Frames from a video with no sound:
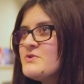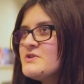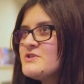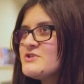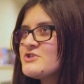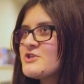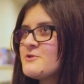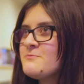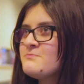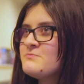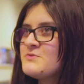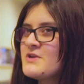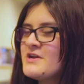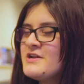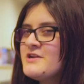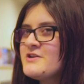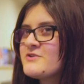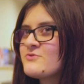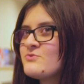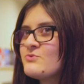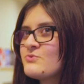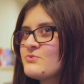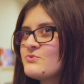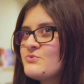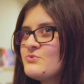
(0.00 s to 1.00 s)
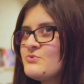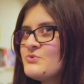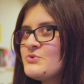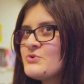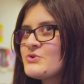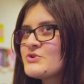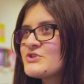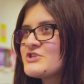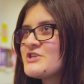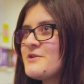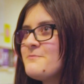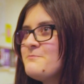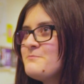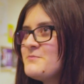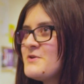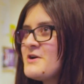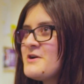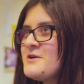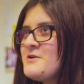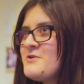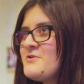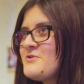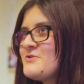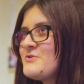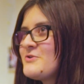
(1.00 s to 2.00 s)
oui, j'aime bien les concours, j'aime
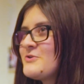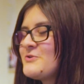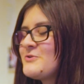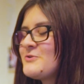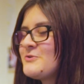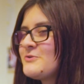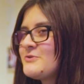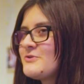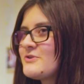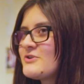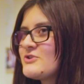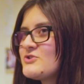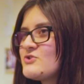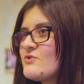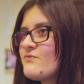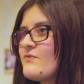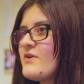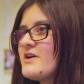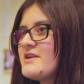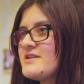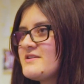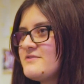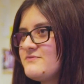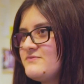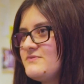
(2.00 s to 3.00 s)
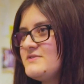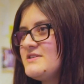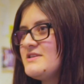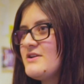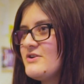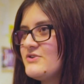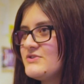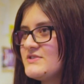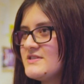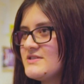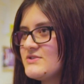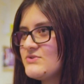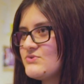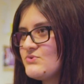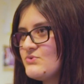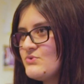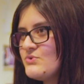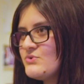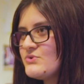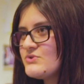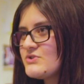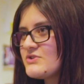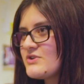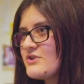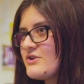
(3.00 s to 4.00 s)
bien euh, recevoir l'avis euh, des
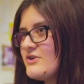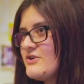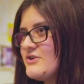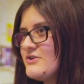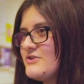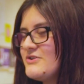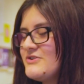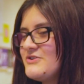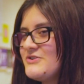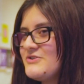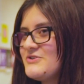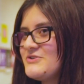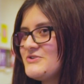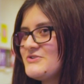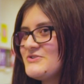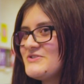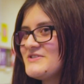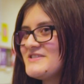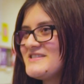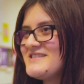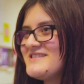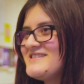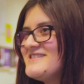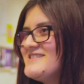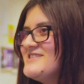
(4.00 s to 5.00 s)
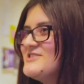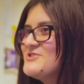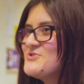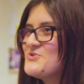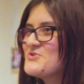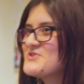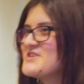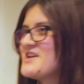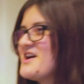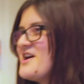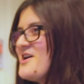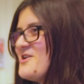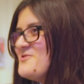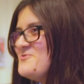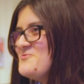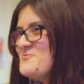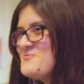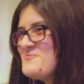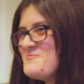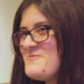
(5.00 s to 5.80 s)
autres, si je gagne ou